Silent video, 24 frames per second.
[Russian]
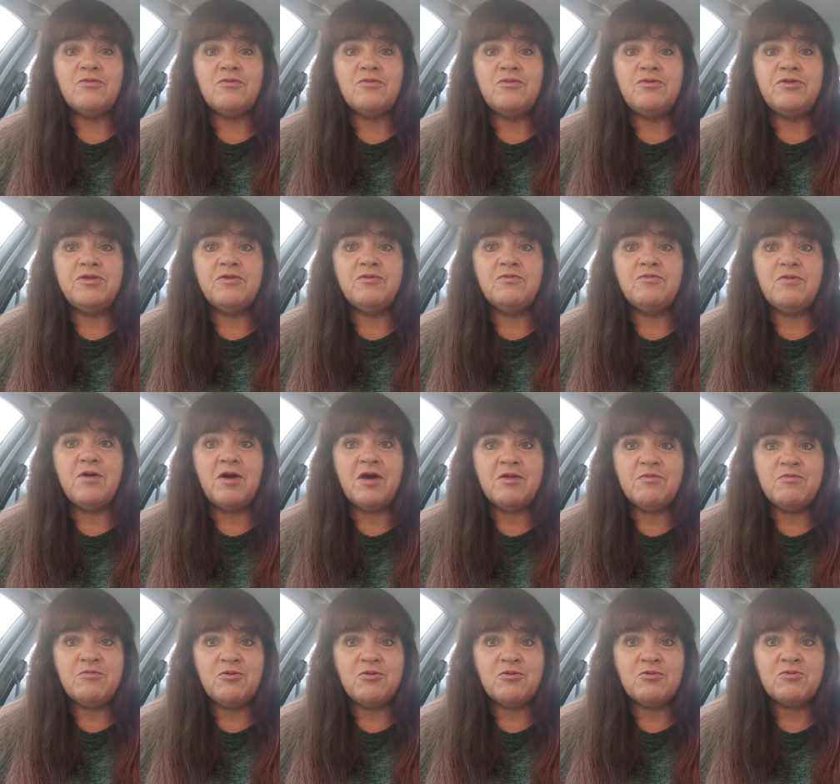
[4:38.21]
уйти в
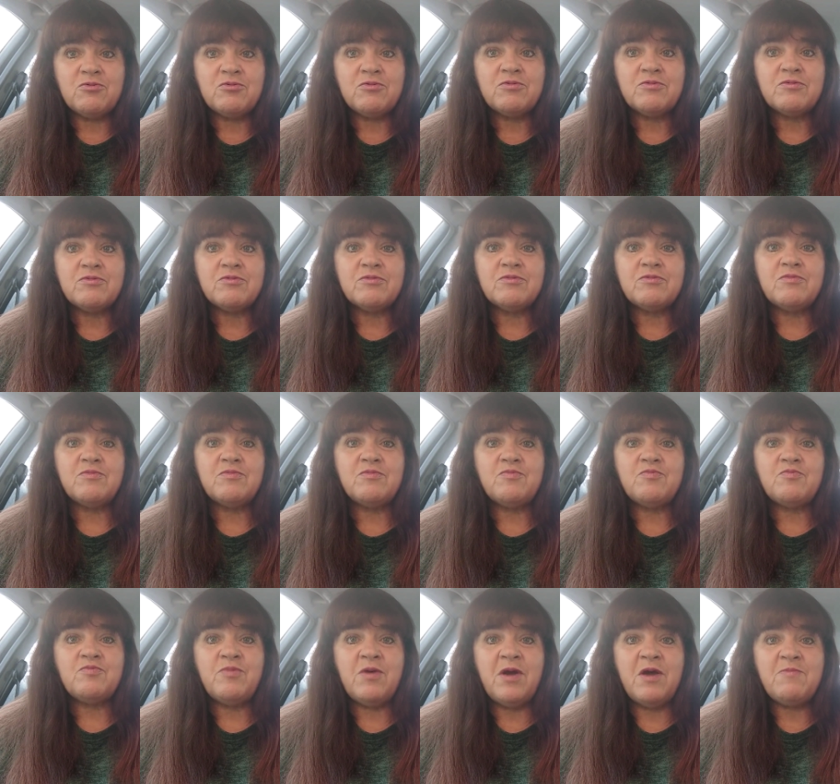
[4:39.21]
армию
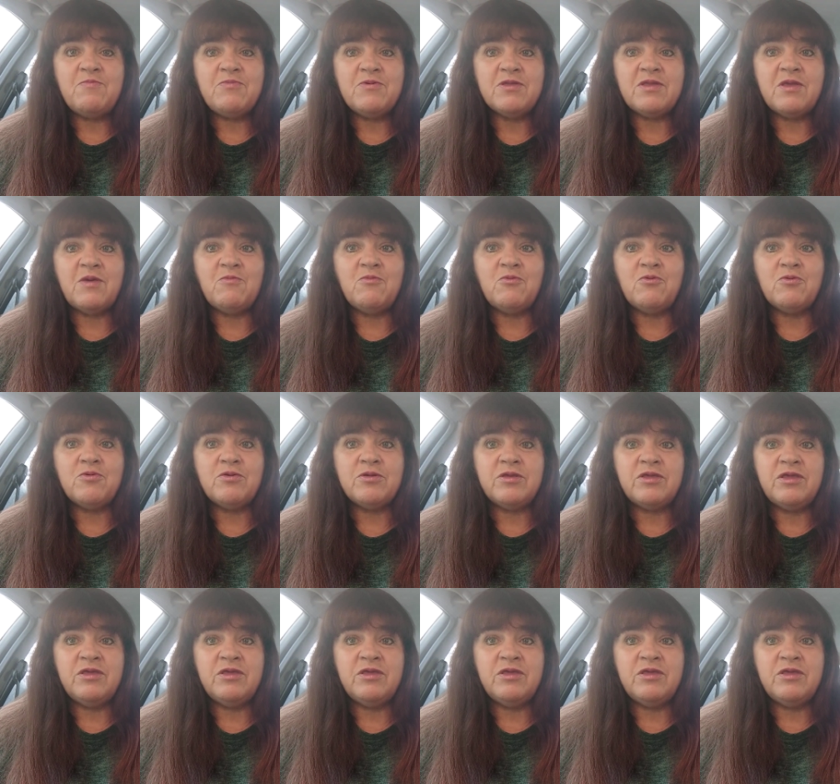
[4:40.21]
папиному,